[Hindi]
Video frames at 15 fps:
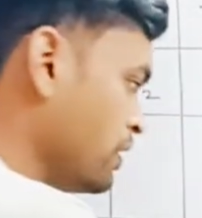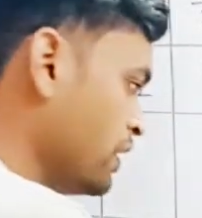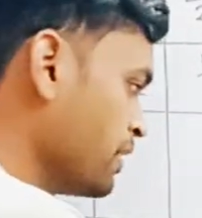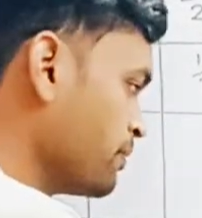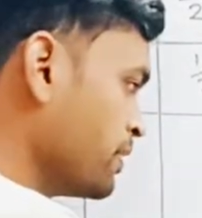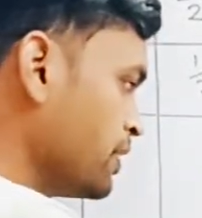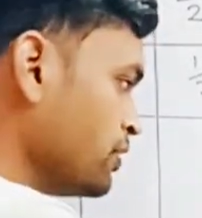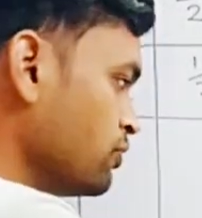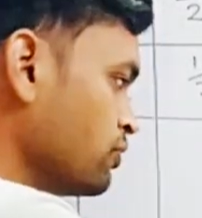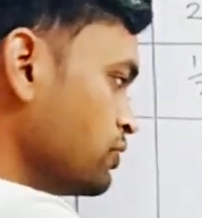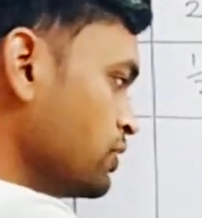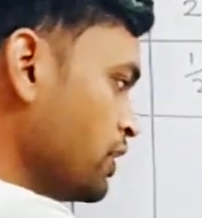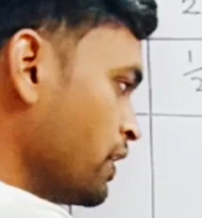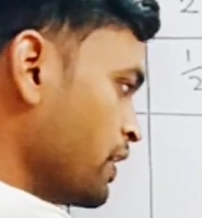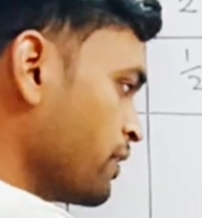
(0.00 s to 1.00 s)
पर एक बटे
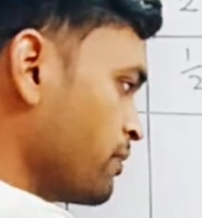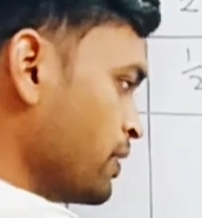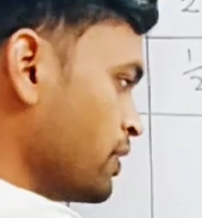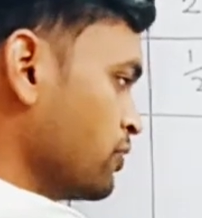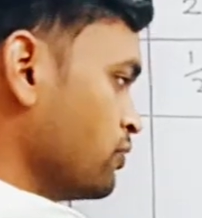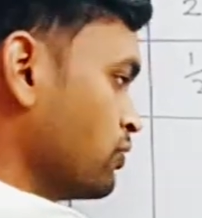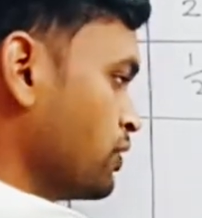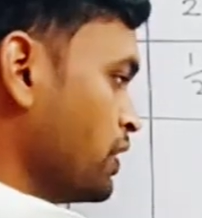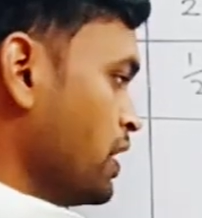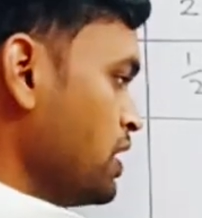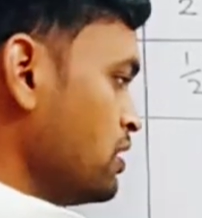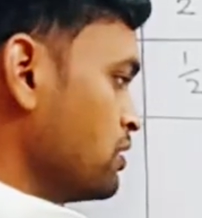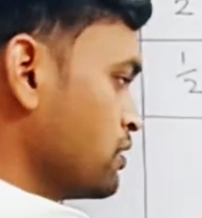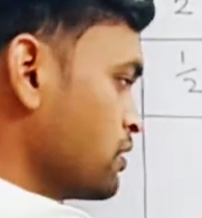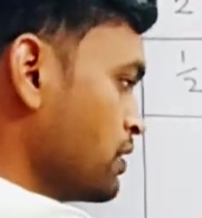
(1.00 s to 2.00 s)
दो से एक बटे दो
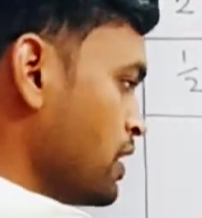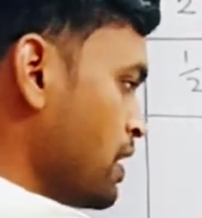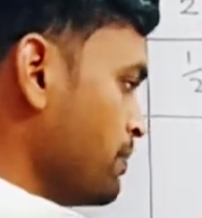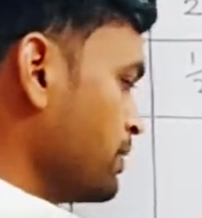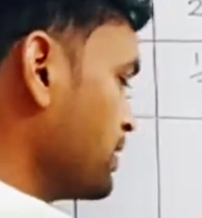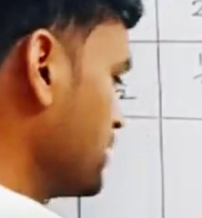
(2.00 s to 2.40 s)
गया यहाँ